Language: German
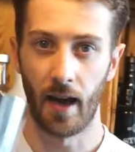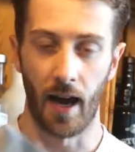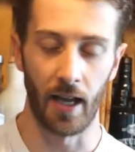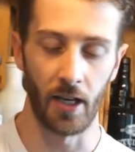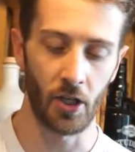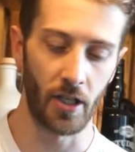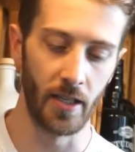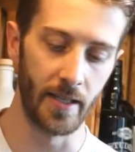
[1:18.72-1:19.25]

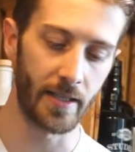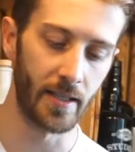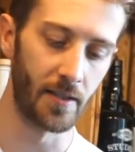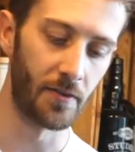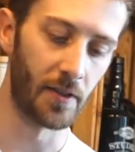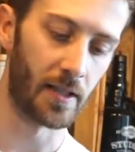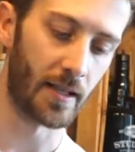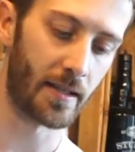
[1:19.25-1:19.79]

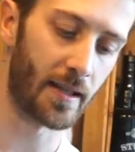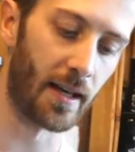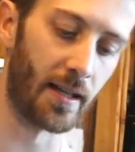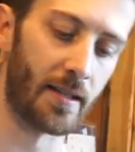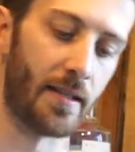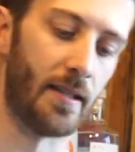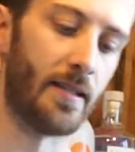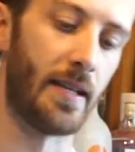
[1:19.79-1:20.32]
Anschließend wird das
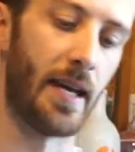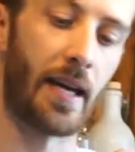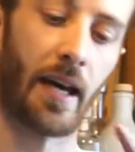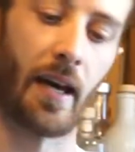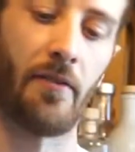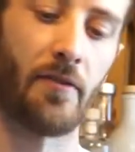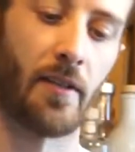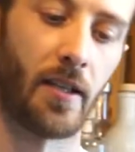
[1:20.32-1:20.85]
Ganze sehr
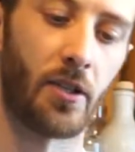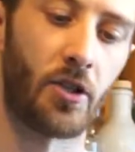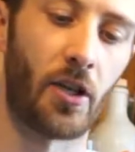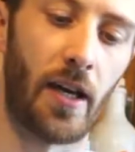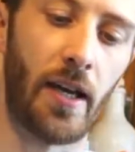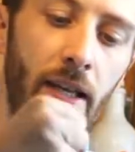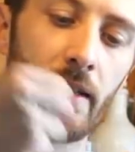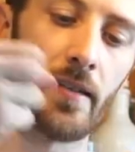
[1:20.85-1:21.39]
kräftig
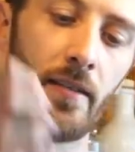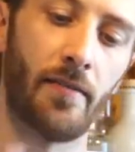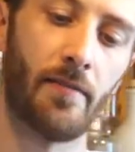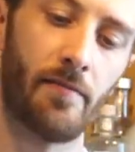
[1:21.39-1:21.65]
geshakt